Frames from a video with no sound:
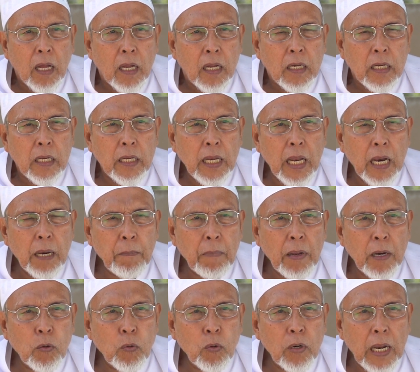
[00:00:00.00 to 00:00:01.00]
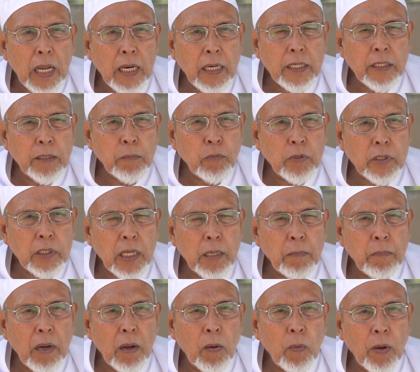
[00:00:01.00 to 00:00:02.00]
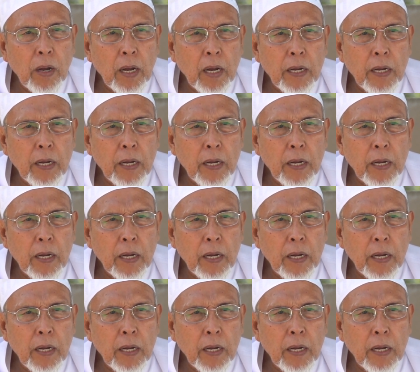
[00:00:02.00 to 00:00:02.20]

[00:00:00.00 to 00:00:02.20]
Di dalam Al-Qur'an disebutkan bahwa